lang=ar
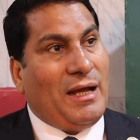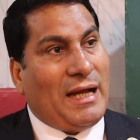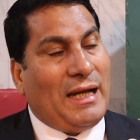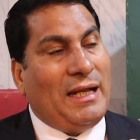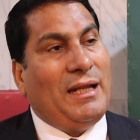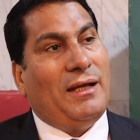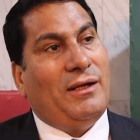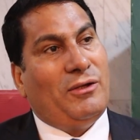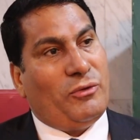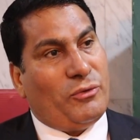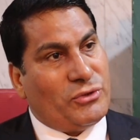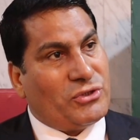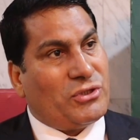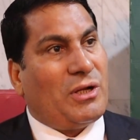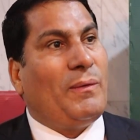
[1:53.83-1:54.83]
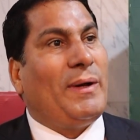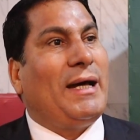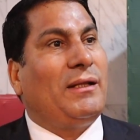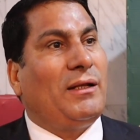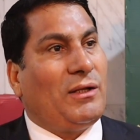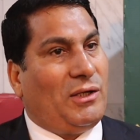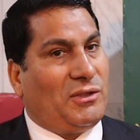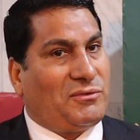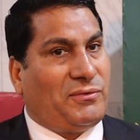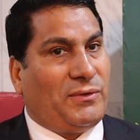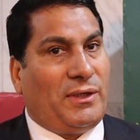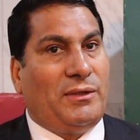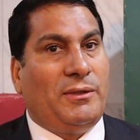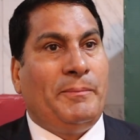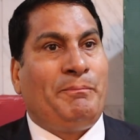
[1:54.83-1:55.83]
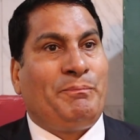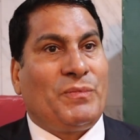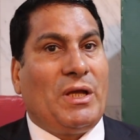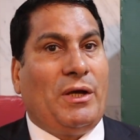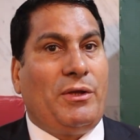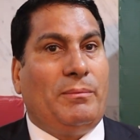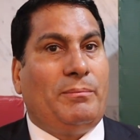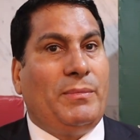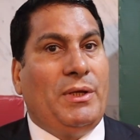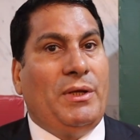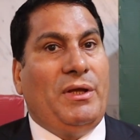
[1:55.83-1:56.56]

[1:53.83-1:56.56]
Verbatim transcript: على الاسره وعلى الاطفال طيب